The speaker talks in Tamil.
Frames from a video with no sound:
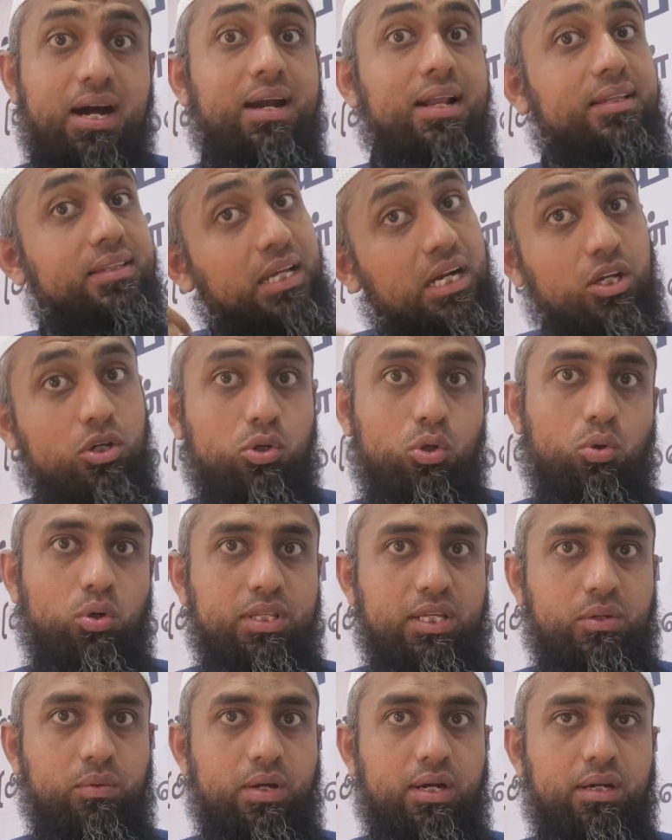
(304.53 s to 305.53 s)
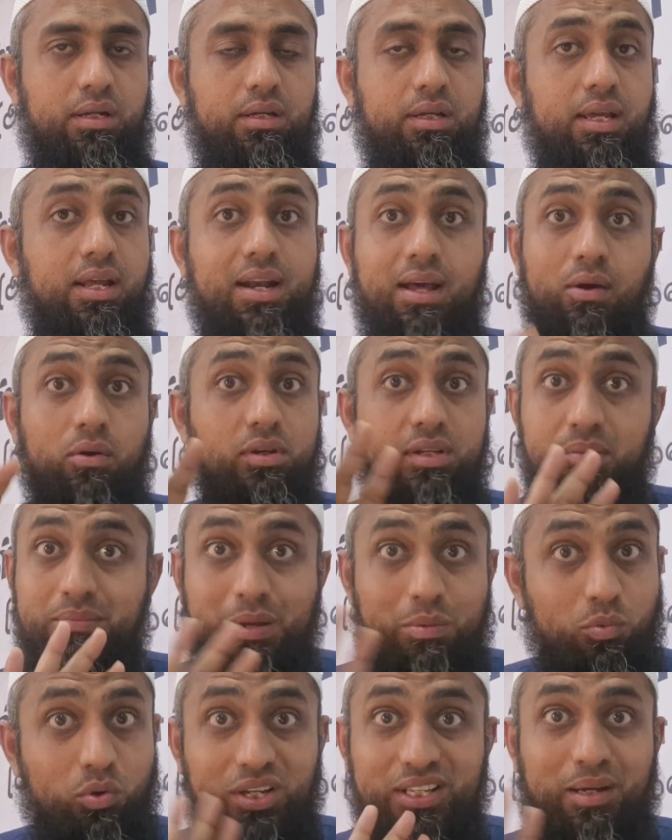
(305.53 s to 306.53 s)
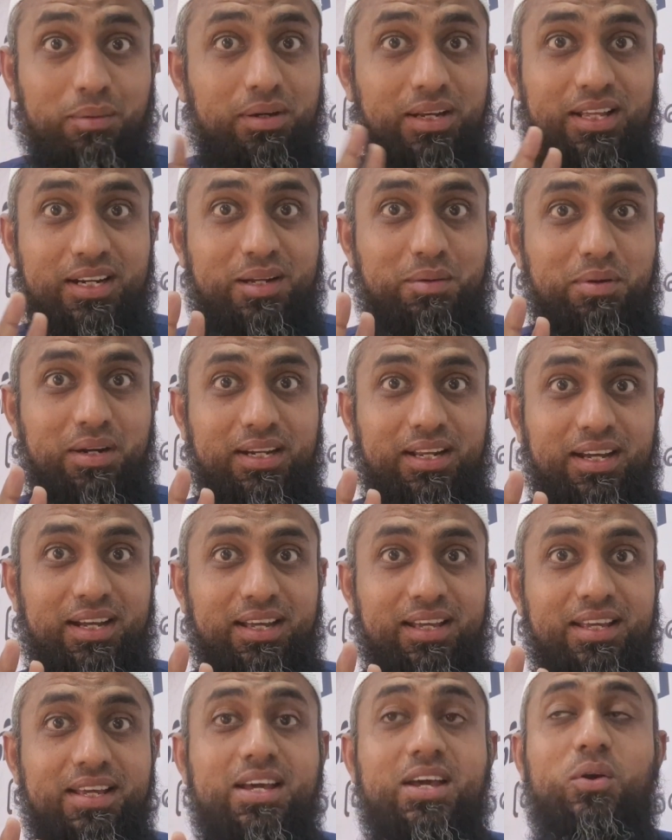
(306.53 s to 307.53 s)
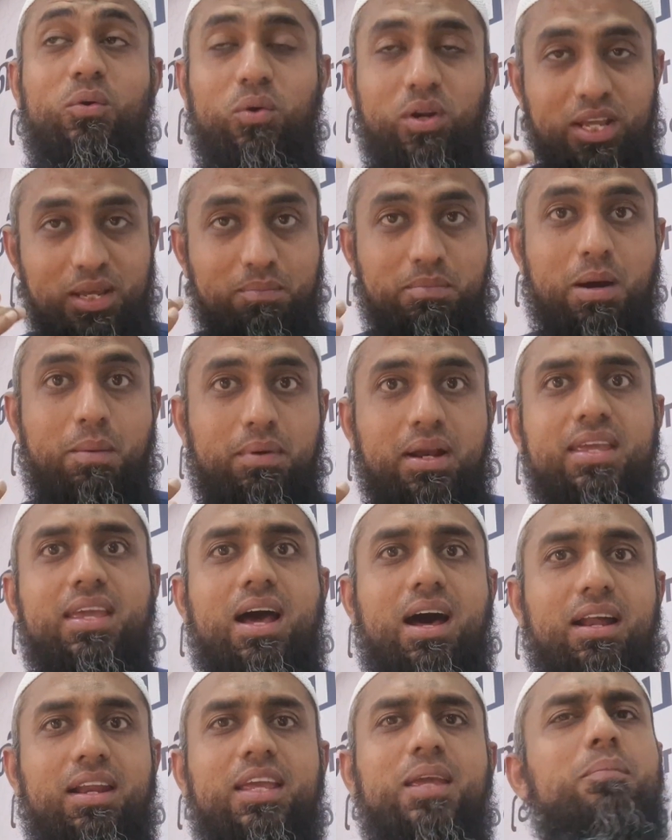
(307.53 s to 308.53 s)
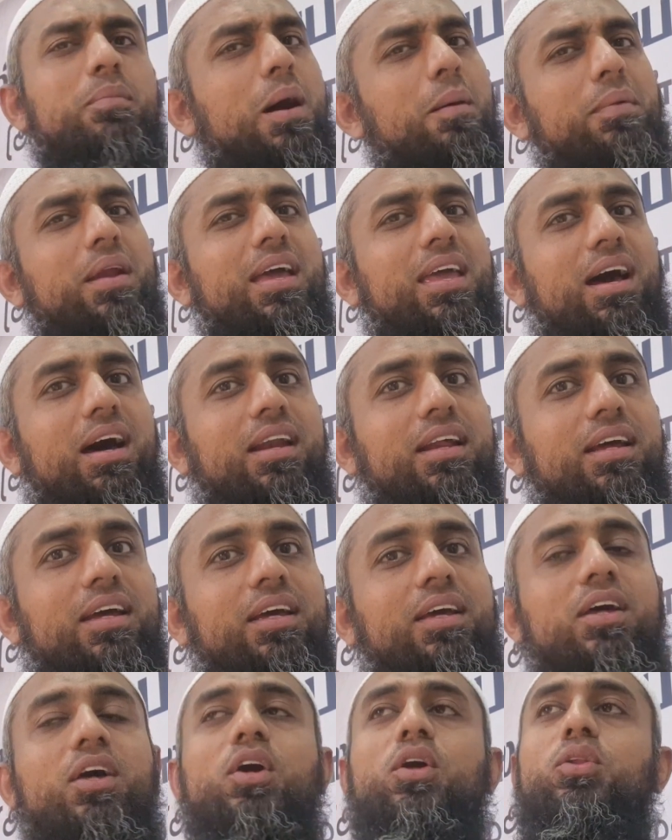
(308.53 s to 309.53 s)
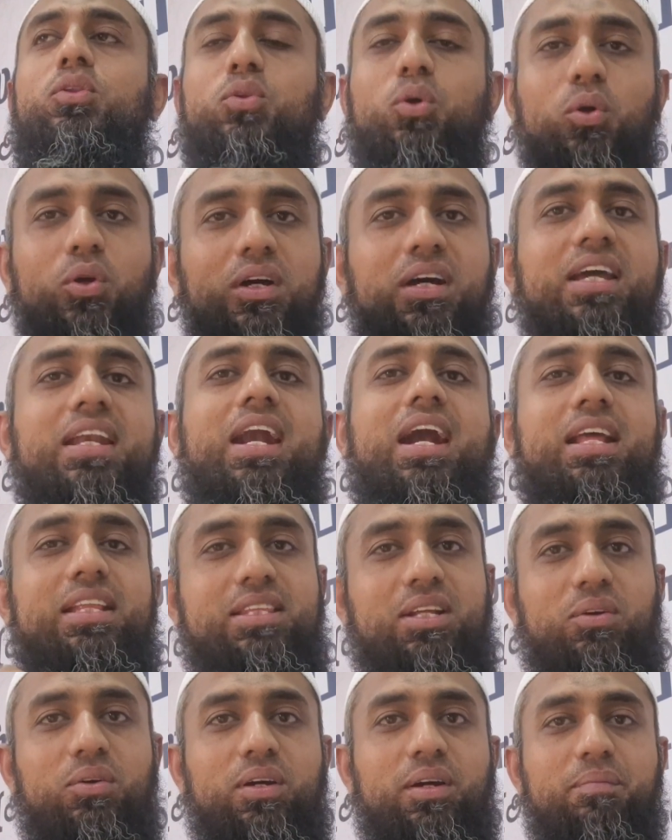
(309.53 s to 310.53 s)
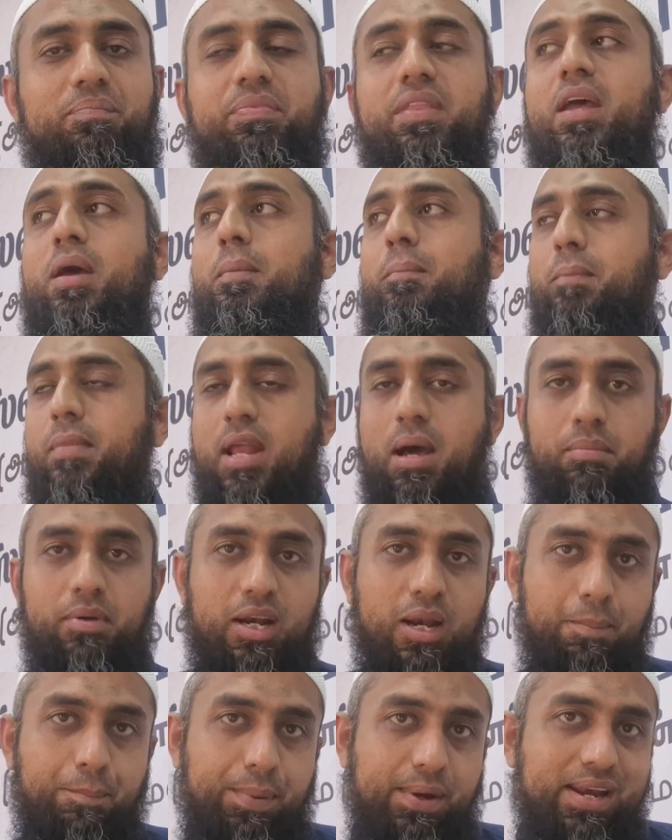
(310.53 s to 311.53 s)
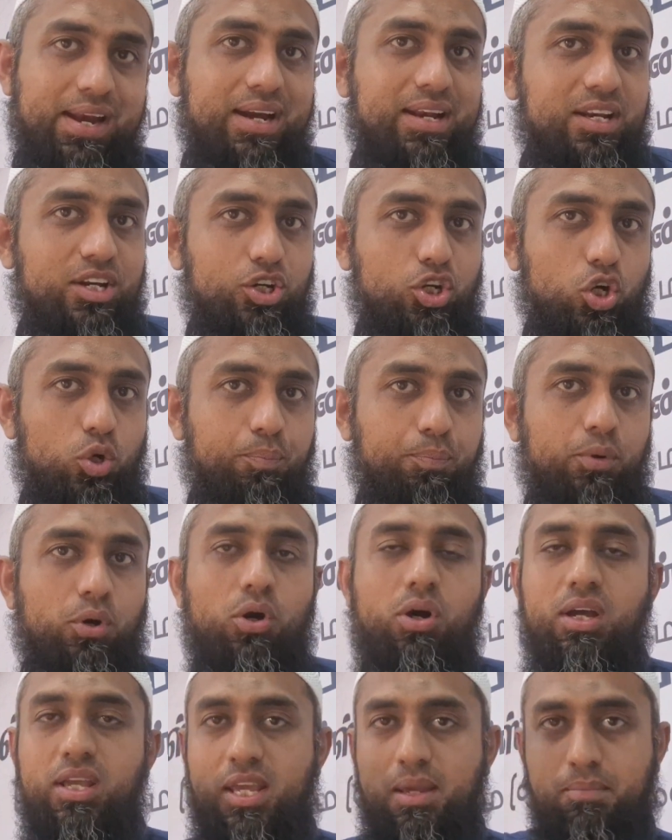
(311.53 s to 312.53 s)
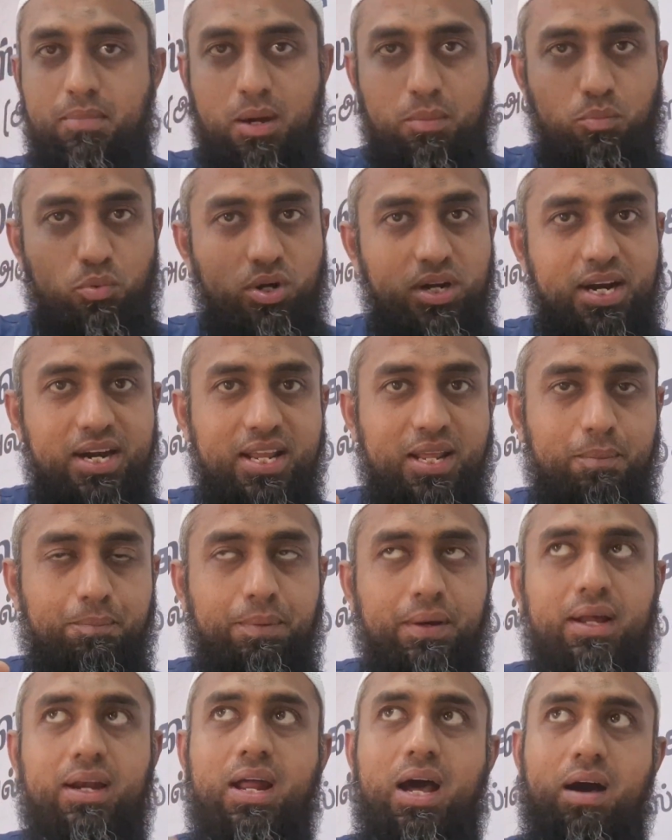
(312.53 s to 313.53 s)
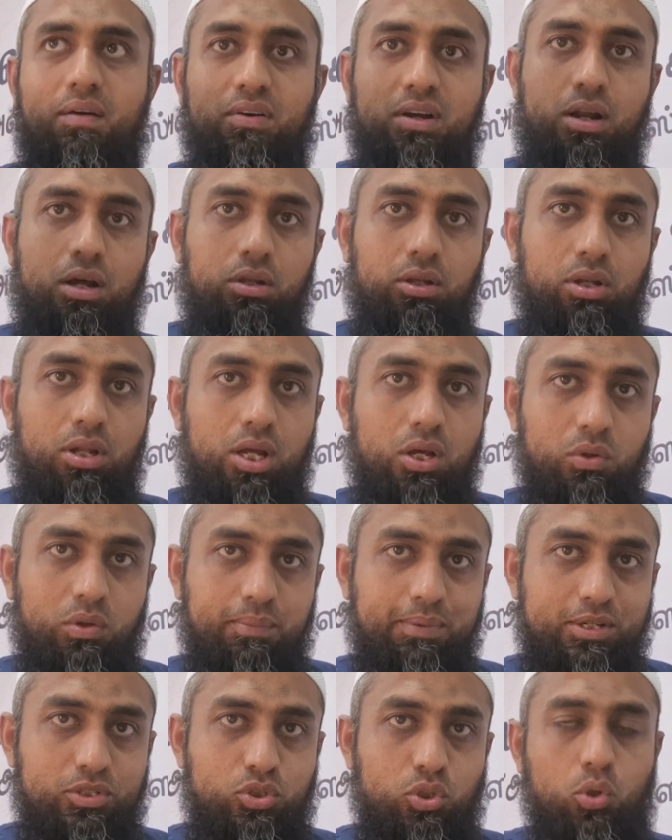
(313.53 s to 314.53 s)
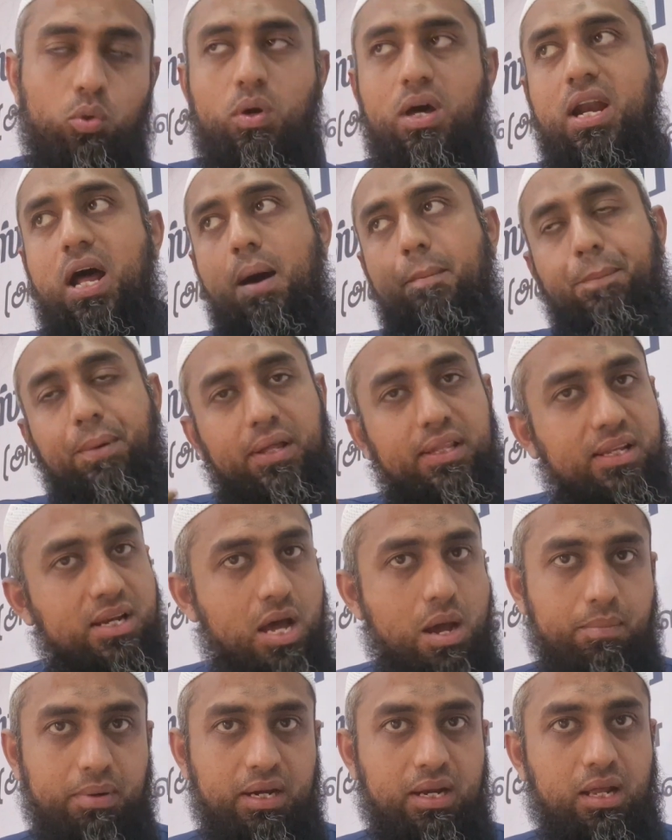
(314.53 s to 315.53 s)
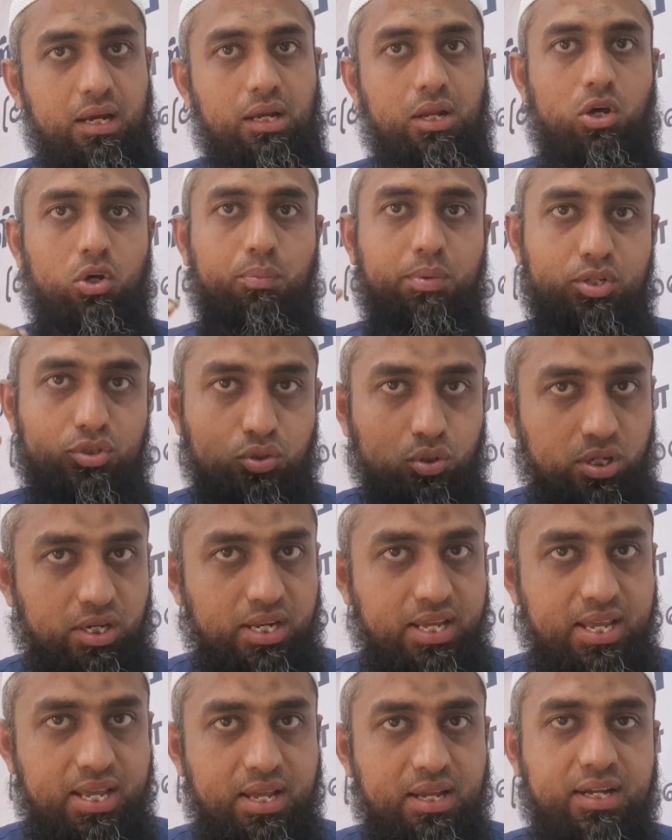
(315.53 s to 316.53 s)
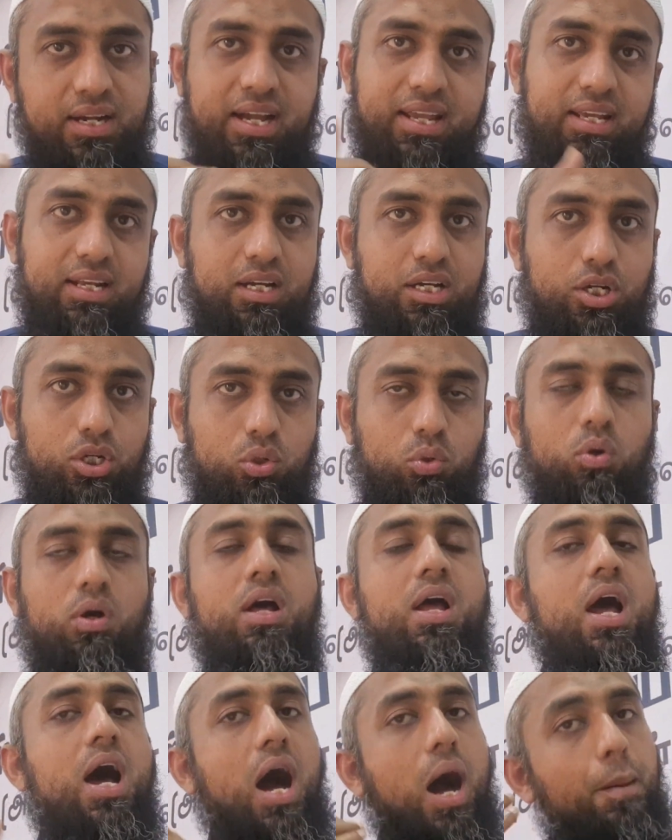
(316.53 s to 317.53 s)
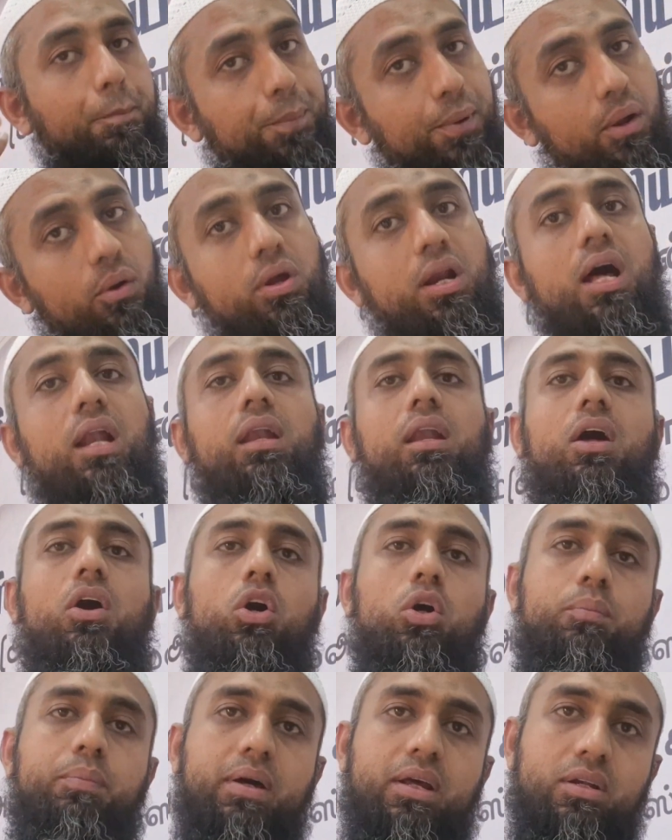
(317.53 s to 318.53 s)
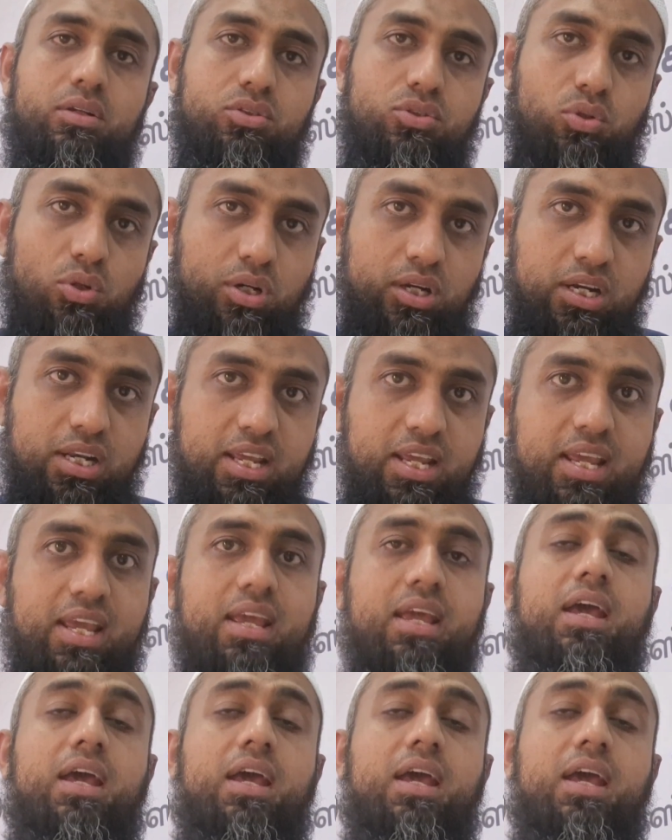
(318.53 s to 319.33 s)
ஆனால் தனக்குள் ஓதிக்குவார் ஏன்னா இமாம் ஓதாமலாம் இருக்க மாட்டாங்க ஒரு இமாம்னா யார் இமாம்னா யார் தொழுகை நடத்துகிறவங்க நாமெல்லாம் பின்னாடி நின்றுப்போம் இமாம் முன்னாடி இருப்பார் அவர் அல்லாஹ் அக்பர் சொல்லுவார் அப்புறம் தான் நாமெல்லாம் அல்லாஹ் அக்பர் சொல்லி கைகளை கட்டுவோம் அப்புறம் அவர் அல்லாஹ் அக்பர் சொல்லி